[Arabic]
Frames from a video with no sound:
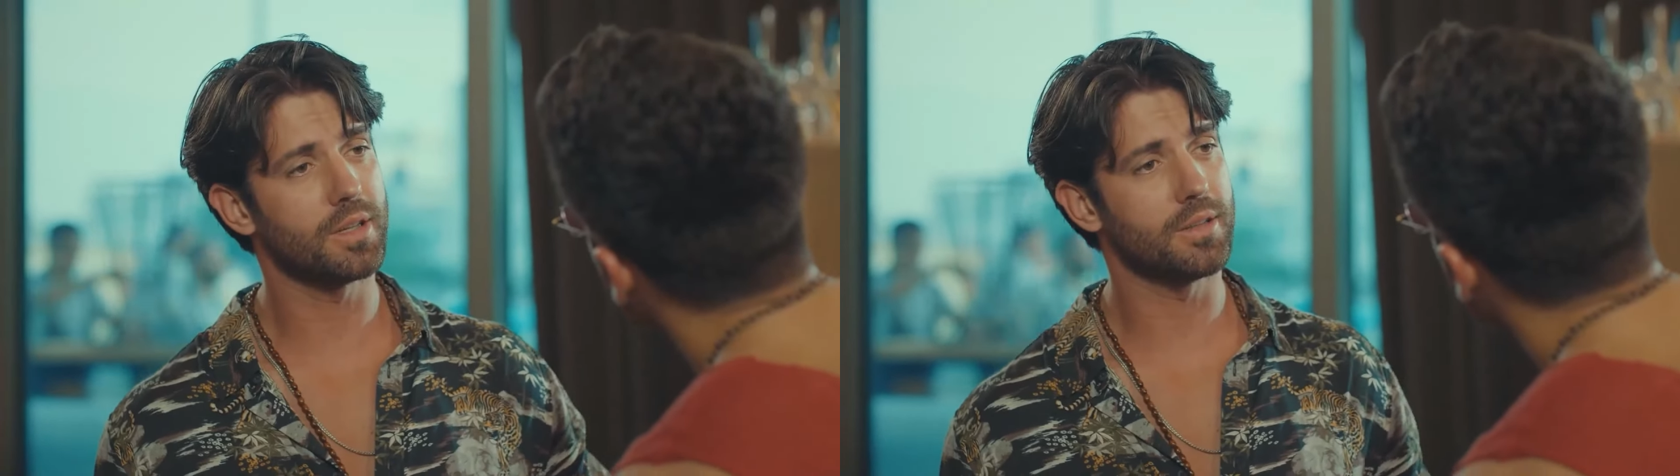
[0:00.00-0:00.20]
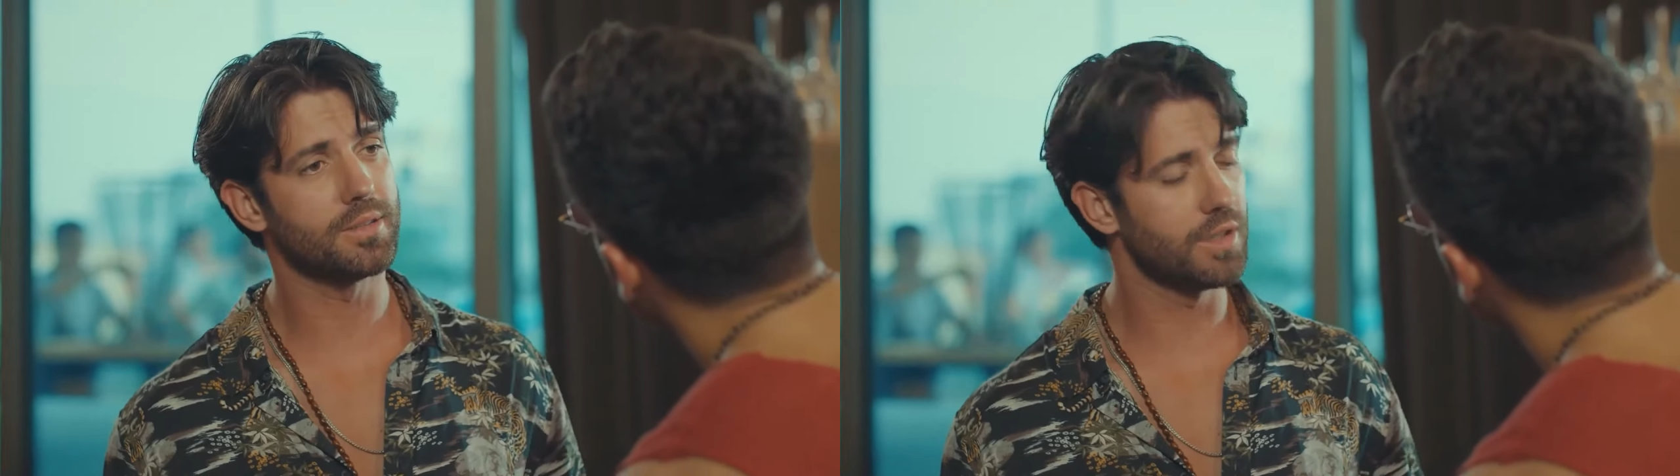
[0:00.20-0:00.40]

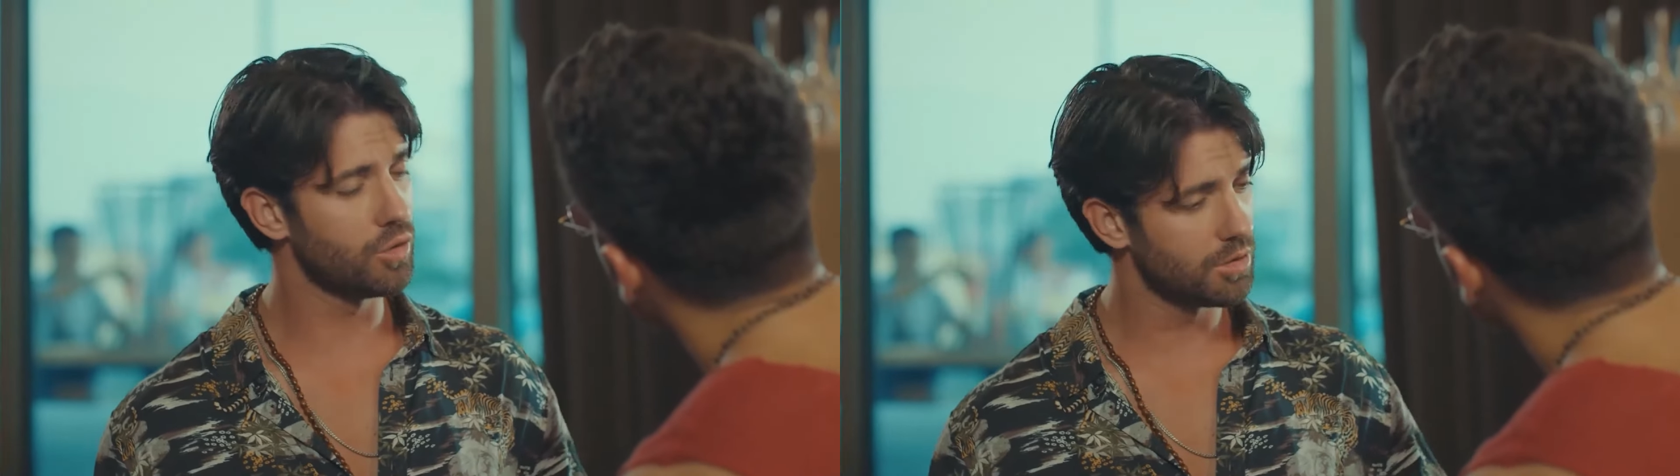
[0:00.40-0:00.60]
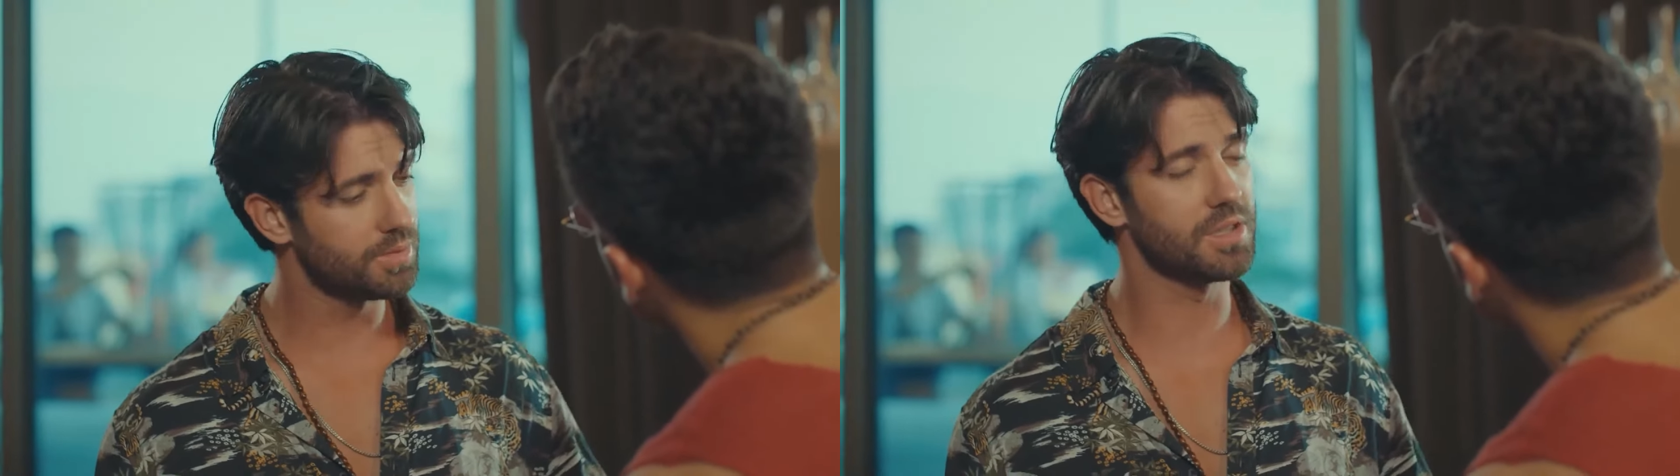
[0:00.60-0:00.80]

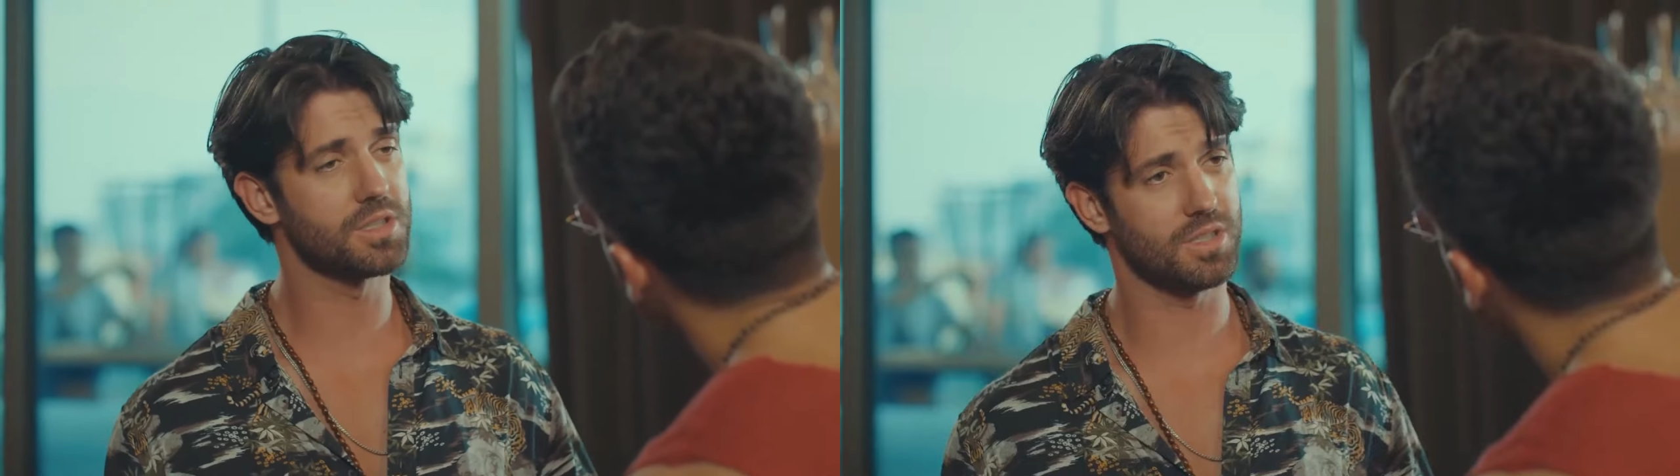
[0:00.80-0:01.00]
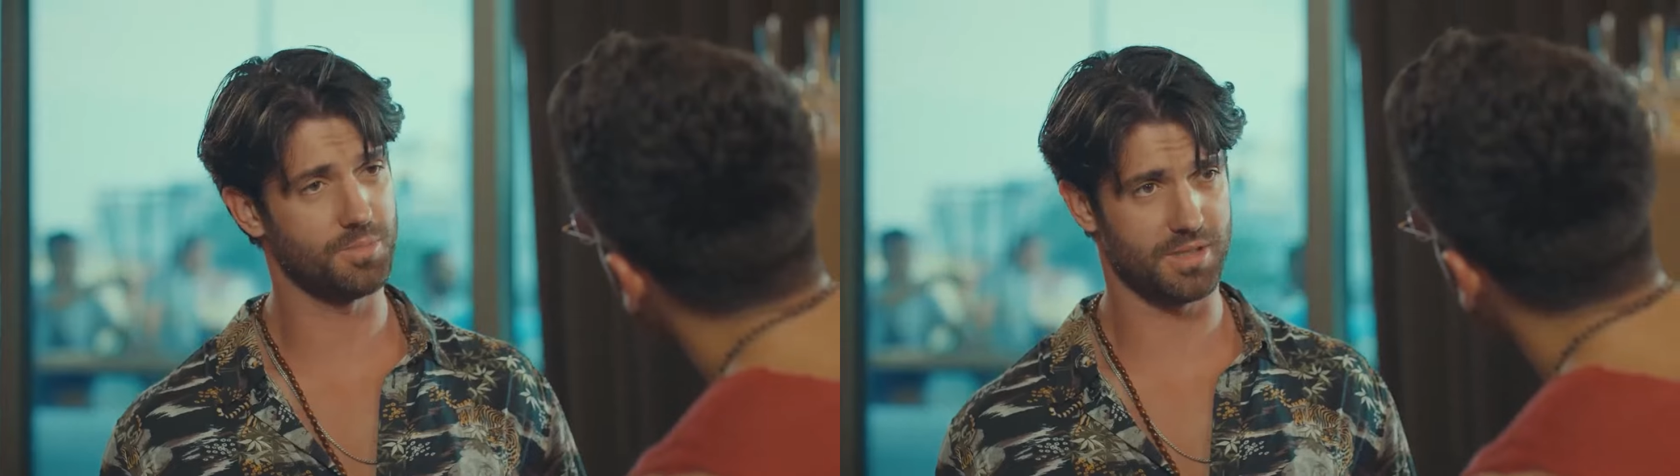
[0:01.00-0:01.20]
العامة بدي أعرفك